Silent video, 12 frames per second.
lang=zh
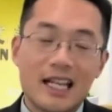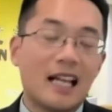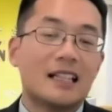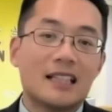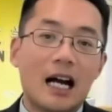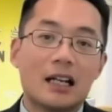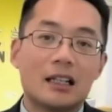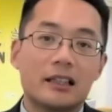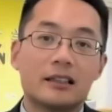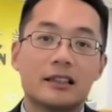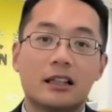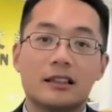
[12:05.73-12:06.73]
你再加
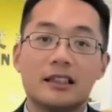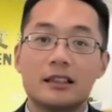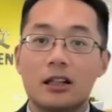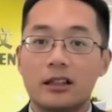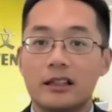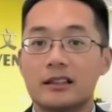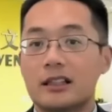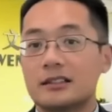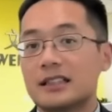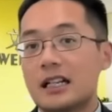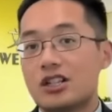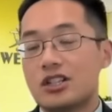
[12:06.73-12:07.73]
个零点一到零
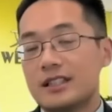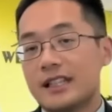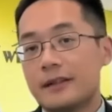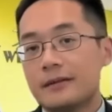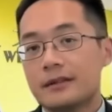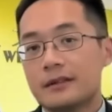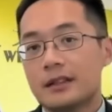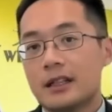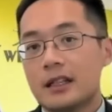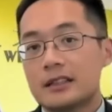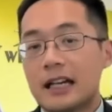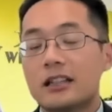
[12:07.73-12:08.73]
点三之间，
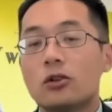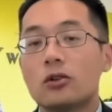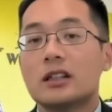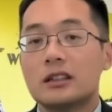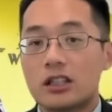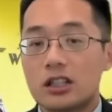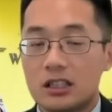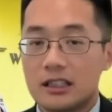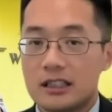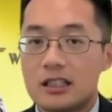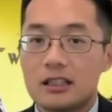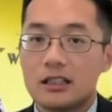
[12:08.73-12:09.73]
才有可能
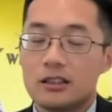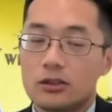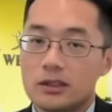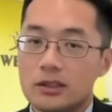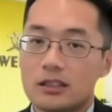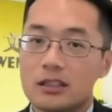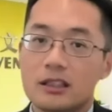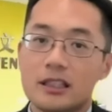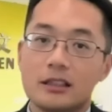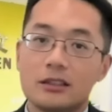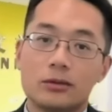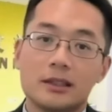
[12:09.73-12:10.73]
是你真正有竞
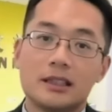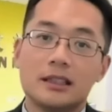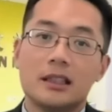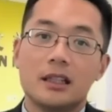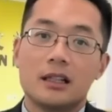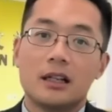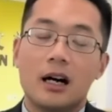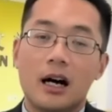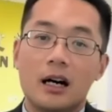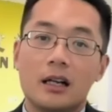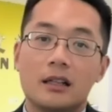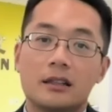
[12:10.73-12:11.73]
争力的东西
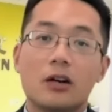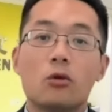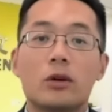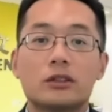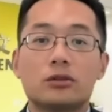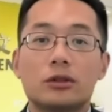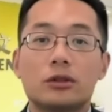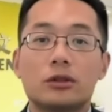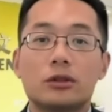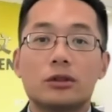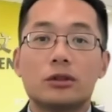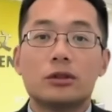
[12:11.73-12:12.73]
啊。那我
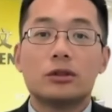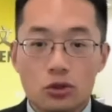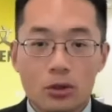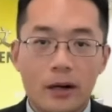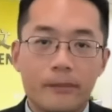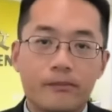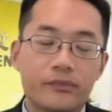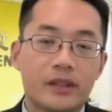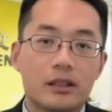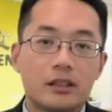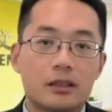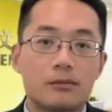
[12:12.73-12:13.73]
就直说，
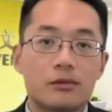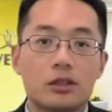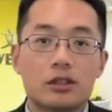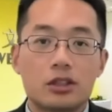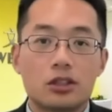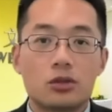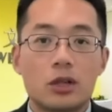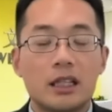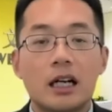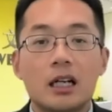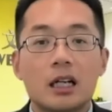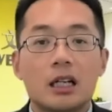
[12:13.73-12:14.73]
什么直
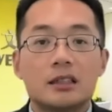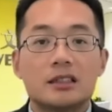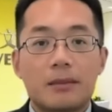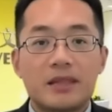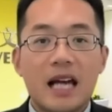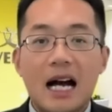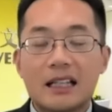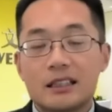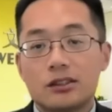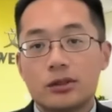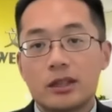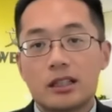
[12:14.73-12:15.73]
说呢？咱们
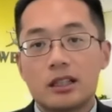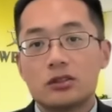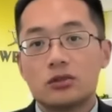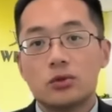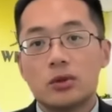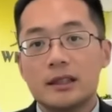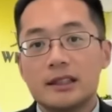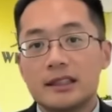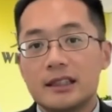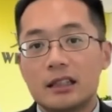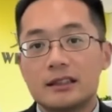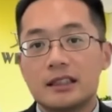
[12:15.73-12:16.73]
亚裔学生，如果
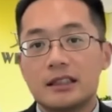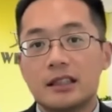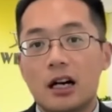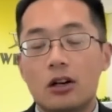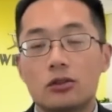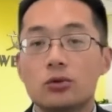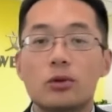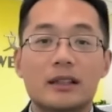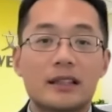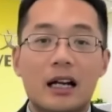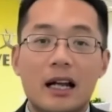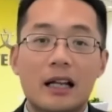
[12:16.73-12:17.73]
你想进到，如
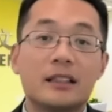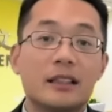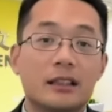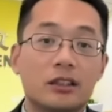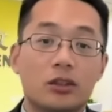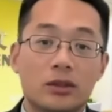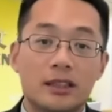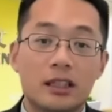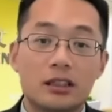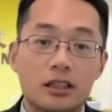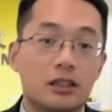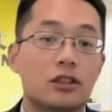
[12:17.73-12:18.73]
果当然你有一
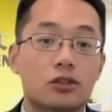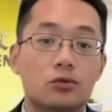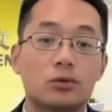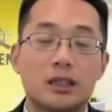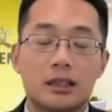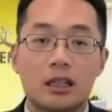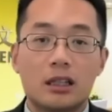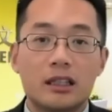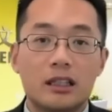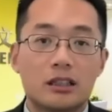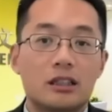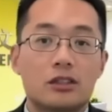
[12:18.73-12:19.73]
些特殊的
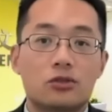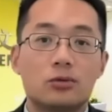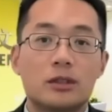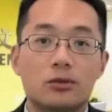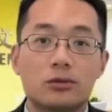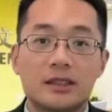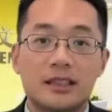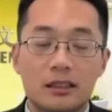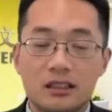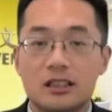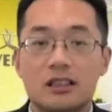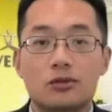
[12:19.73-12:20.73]
能力、特殊的贡
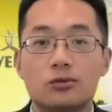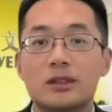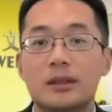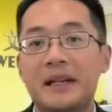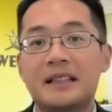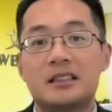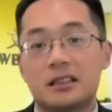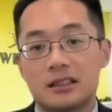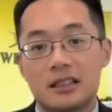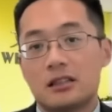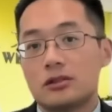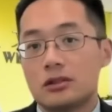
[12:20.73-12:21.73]
献、特殊的背
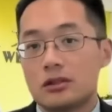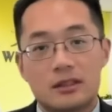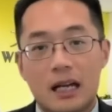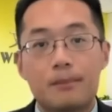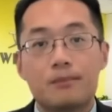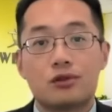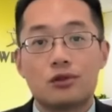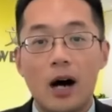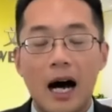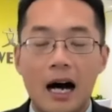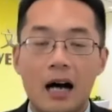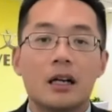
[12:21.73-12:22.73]
景，那咱不
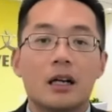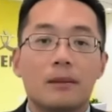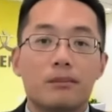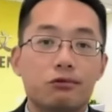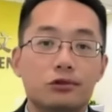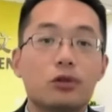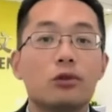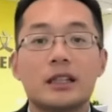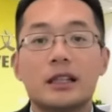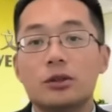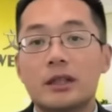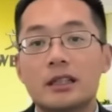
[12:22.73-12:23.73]
说啊，普通
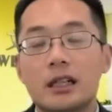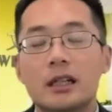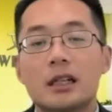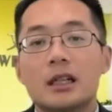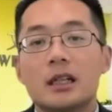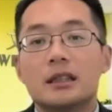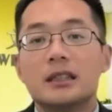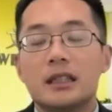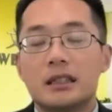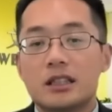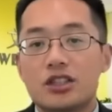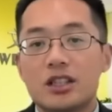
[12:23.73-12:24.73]
的学生。
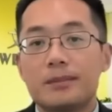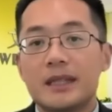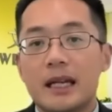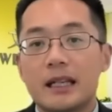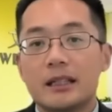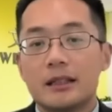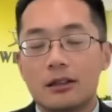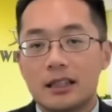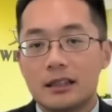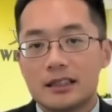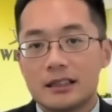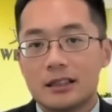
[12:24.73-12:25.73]
你的 GPA 要
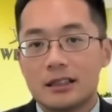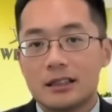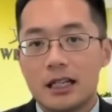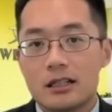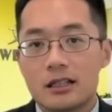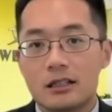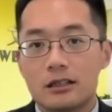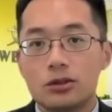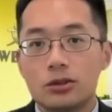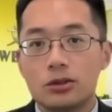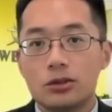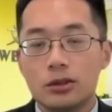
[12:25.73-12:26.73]
想进到前十
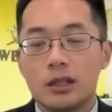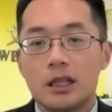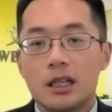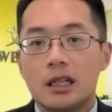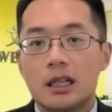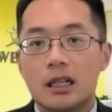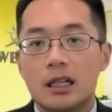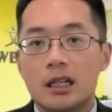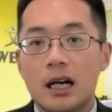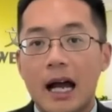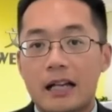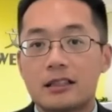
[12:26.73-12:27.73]
去，呃，
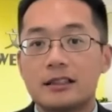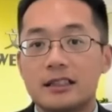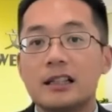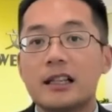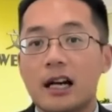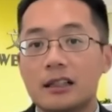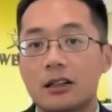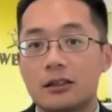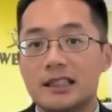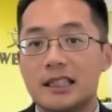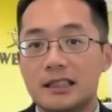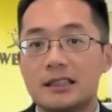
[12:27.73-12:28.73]
还是尽量
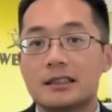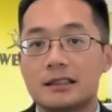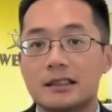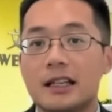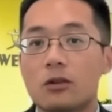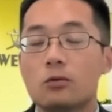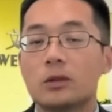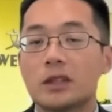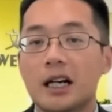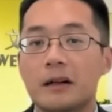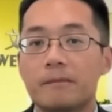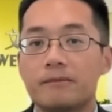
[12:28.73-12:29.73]
要接近四点
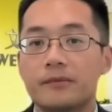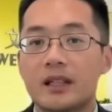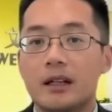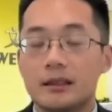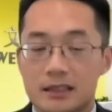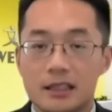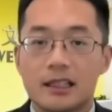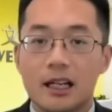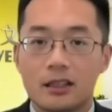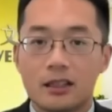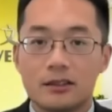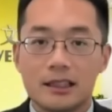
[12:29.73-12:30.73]
五的啊，尽
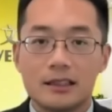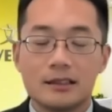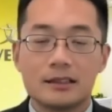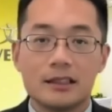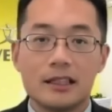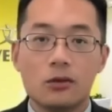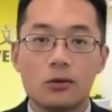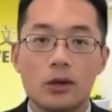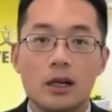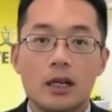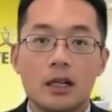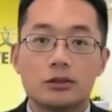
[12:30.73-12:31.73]
量要接近四点
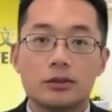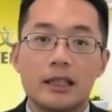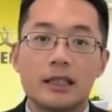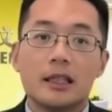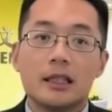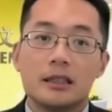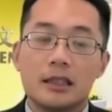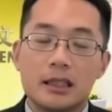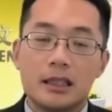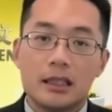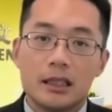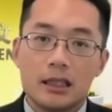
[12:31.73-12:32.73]
五。所以
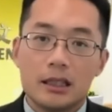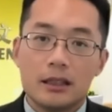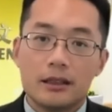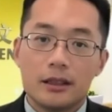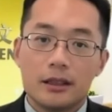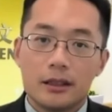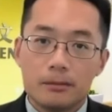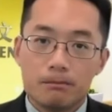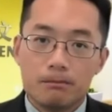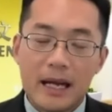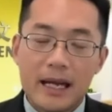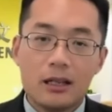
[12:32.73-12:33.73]
你
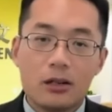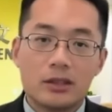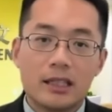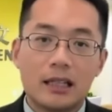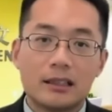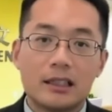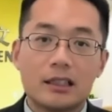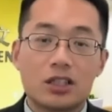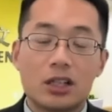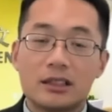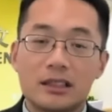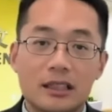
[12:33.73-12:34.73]
没有这样的一个
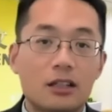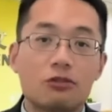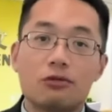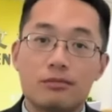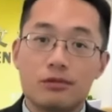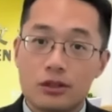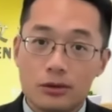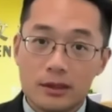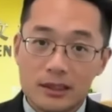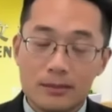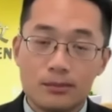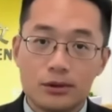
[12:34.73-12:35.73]
成绩，当然我不是
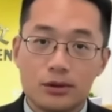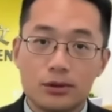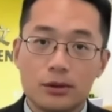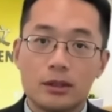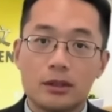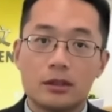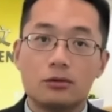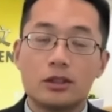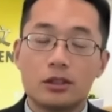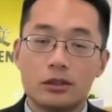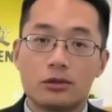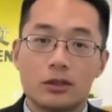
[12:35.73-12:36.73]
说进不去，那
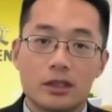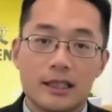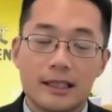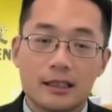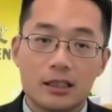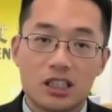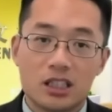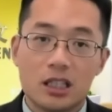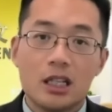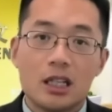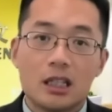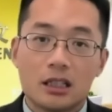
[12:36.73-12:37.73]
我只是说这个
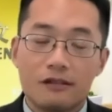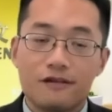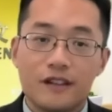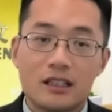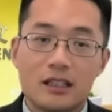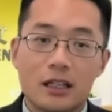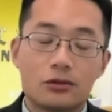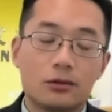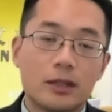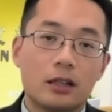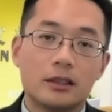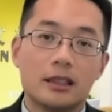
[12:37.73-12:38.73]
是它非常
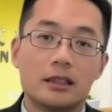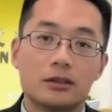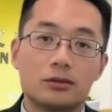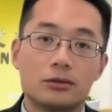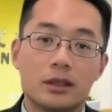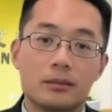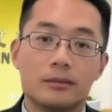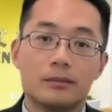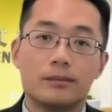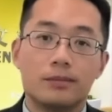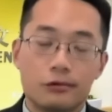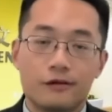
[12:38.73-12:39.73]
重要的一个组成
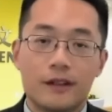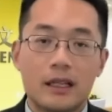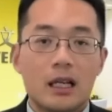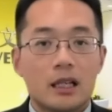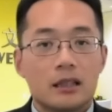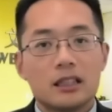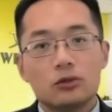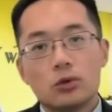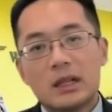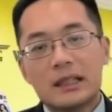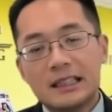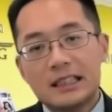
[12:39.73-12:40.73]
部分。那
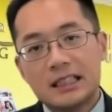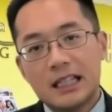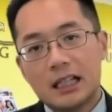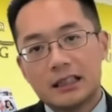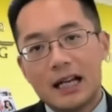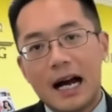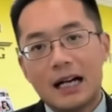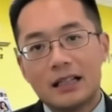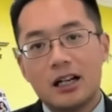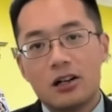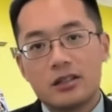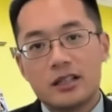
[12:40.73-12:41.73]
如果你想
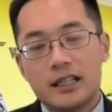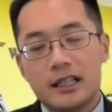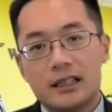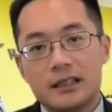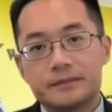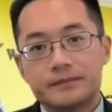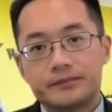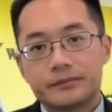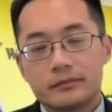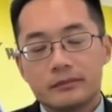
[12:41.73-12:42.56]
拿到这个